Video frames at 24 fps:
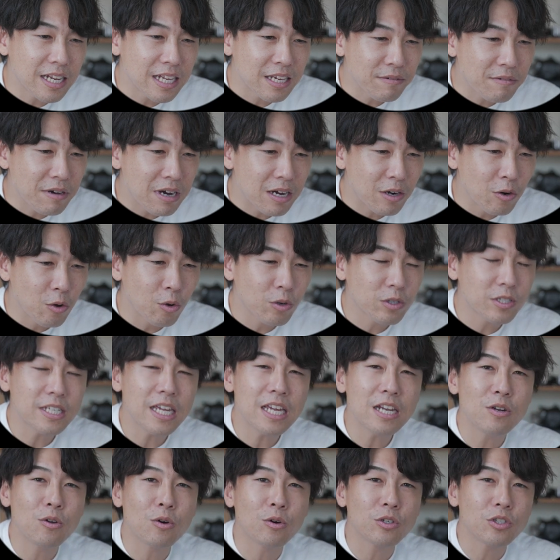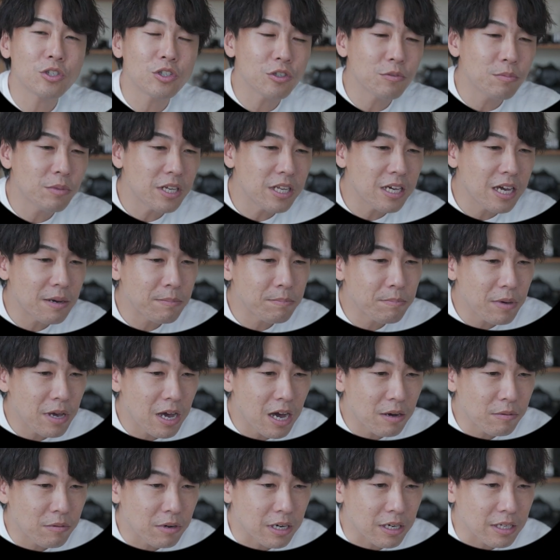リーは
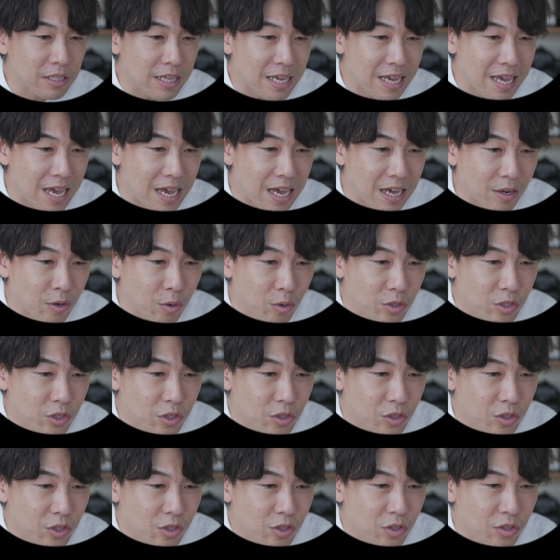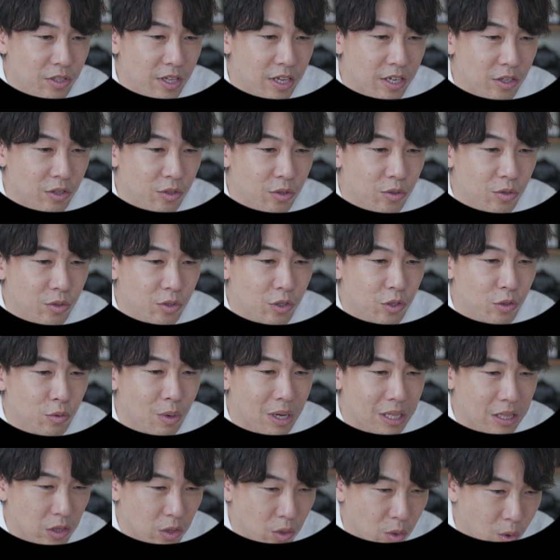6060mAh で
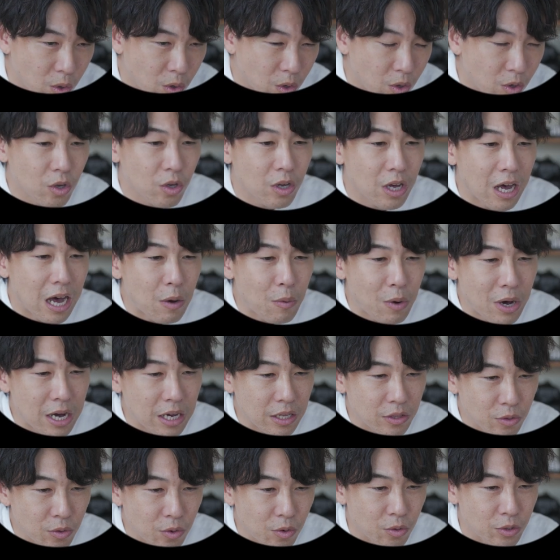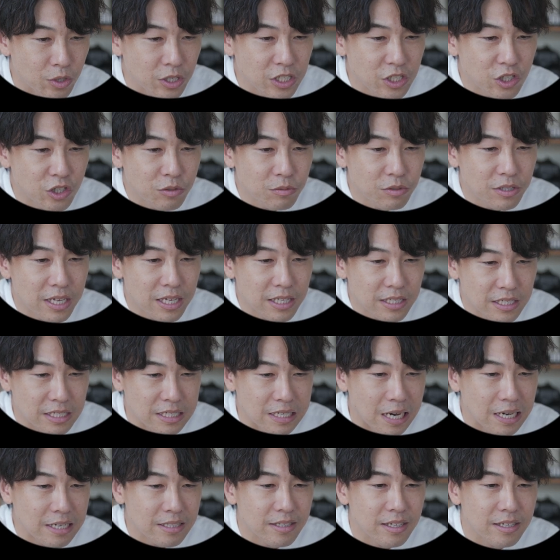69.99Wh のリチウム電池
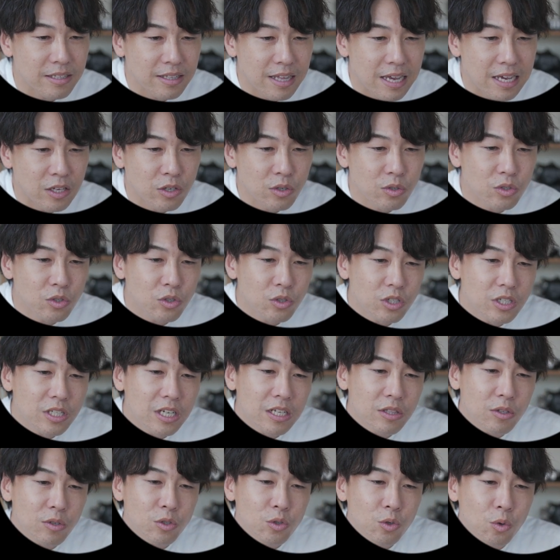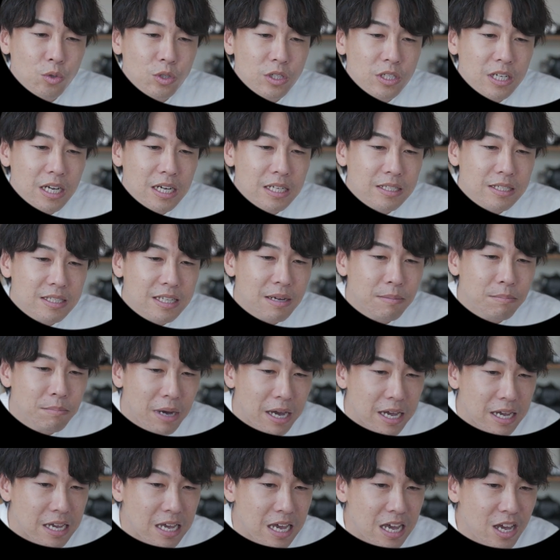入っていて90時間の長時間
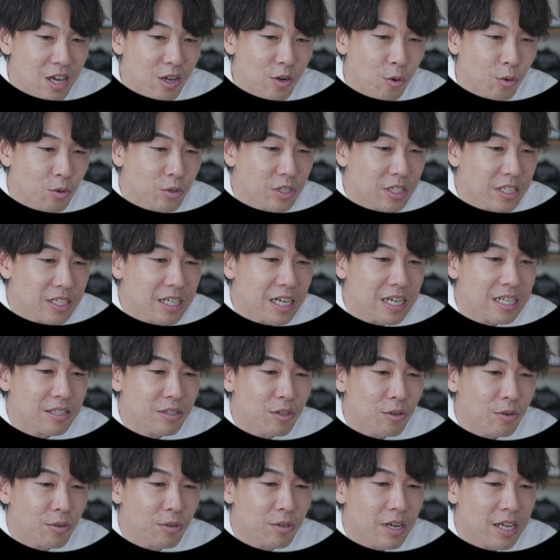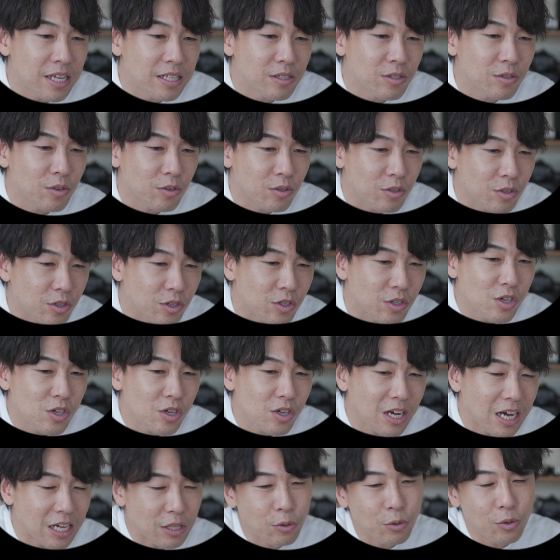スタンバイ6時間の連続
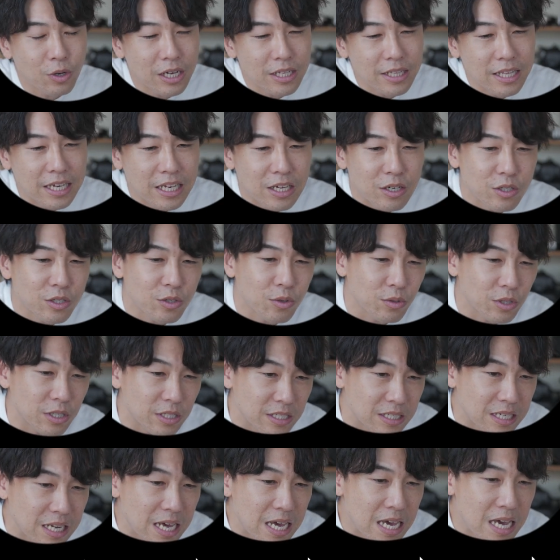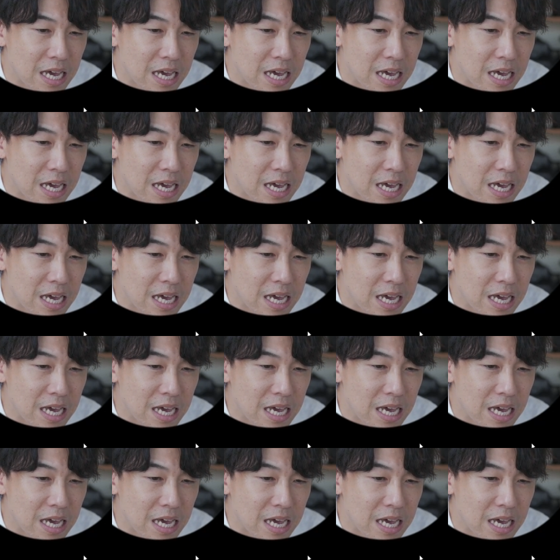稼働ができるそうですね